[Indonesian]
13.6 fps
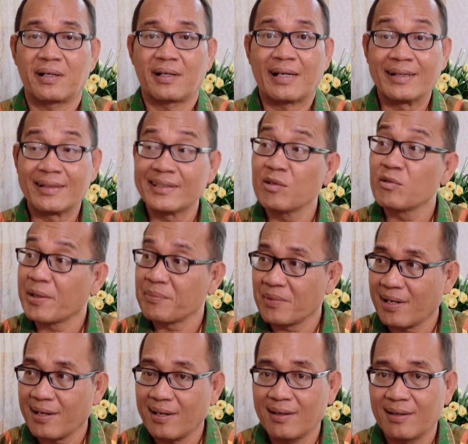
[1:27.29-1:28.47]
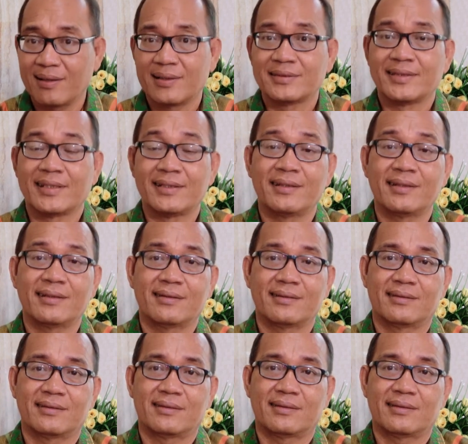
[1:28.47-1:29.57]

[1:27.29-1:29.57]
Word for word: karena dia UMK, jadi